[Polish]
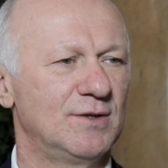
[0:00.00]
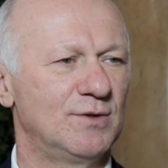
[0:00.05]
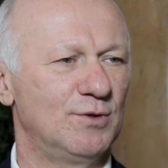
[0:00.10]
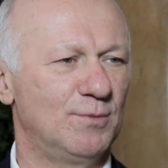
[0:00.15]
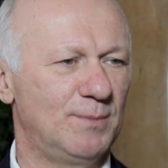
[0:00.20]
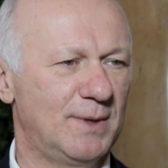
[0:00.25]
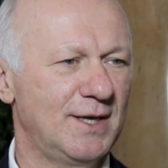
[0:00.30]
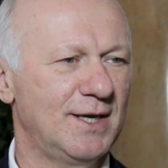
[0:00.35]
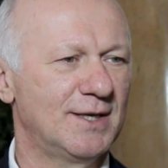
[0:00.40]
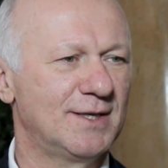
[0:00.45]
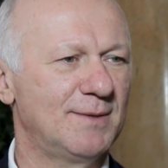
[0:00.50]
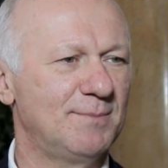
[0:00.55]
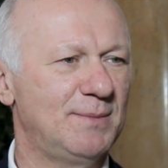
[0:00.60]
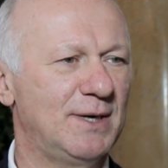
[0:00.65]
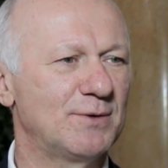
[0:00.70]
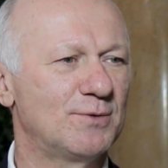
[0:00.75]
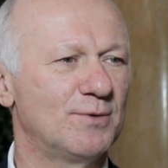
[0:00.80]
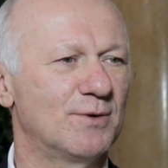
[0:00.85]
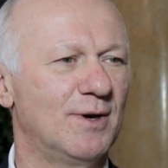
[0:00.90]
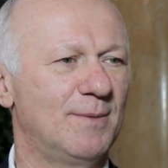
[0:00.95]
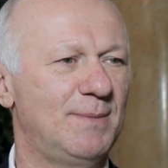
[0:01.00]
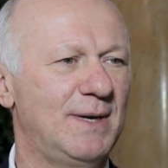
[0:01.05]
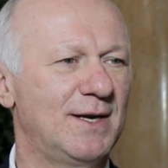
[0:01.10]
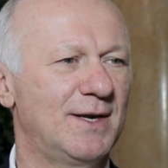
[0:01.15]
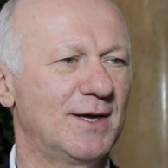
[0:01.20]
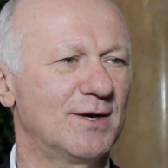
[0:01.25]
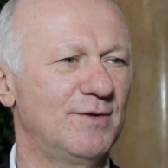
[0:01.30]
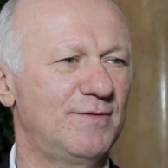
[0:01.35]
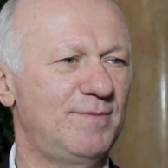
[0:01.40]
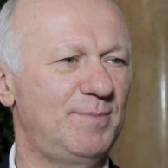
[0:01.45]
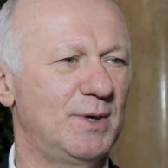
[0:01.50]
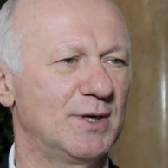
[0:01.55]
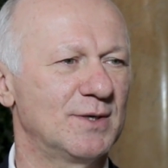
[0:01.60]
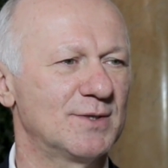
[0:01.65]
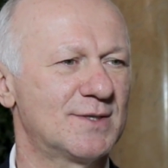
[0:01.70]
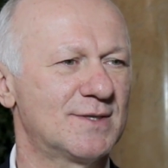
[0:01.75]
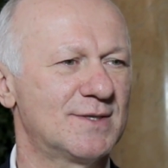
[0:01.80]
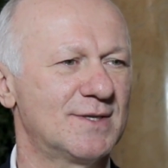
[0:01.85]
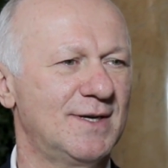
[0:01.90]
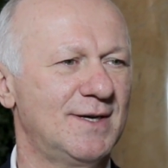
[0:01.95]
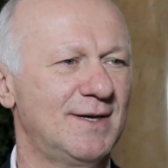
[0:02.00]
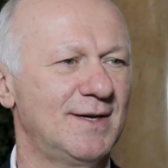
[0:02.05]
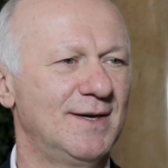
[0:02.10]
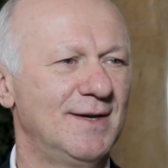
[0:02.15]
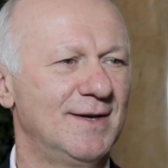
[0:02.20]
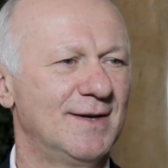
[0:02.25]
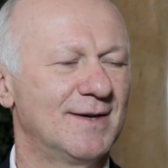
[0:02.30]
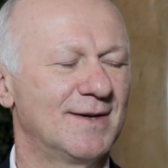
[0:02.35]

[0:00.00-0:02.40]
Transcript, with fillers: numer jeden Banku Globalnego w Polsce,